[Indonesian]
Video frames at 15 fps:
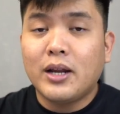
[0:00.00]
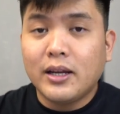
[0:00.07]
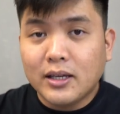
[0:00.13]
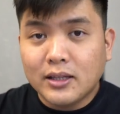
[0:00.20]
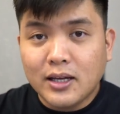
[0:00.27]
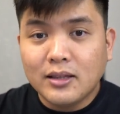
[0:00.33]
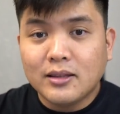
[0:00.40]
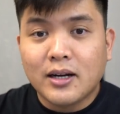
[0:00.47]

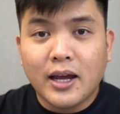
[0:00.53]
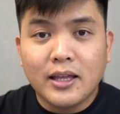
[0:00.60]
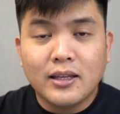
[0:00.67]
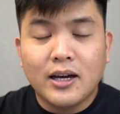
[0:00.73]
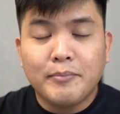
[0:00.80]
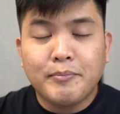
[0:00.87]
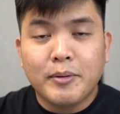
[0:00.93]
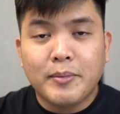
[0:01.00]
dari kita terkait
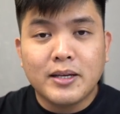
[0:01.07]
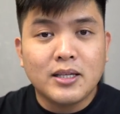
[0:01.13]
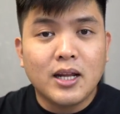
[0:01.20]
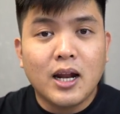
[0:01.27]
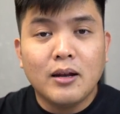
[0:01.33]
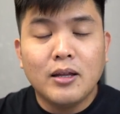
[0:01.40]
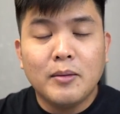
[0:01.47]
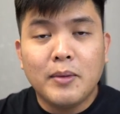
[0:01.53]
dengan
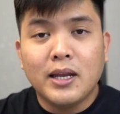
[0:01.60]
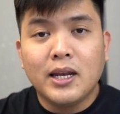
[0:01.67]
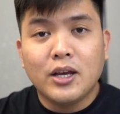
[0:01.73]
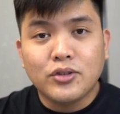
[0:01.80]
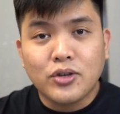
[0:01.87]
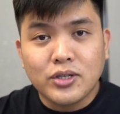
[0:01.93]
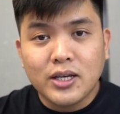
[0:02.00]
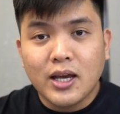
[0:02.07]
pemasaran di
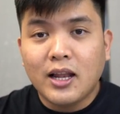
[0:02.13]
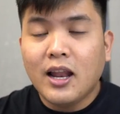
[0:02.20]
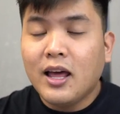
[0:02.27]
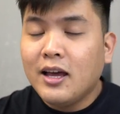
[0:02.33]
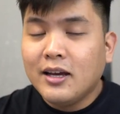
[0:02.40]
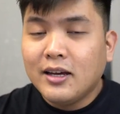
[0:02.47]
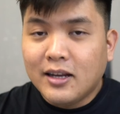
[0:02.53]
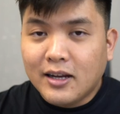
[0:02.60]
media sosial
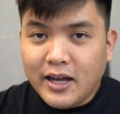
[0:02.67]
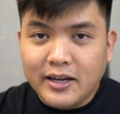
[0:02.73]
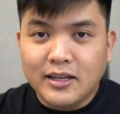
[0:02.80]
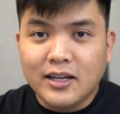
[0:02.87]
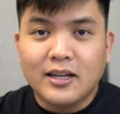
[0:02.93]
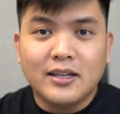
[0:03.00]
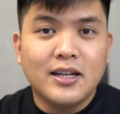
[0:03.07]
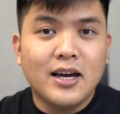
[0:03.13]
lainnya.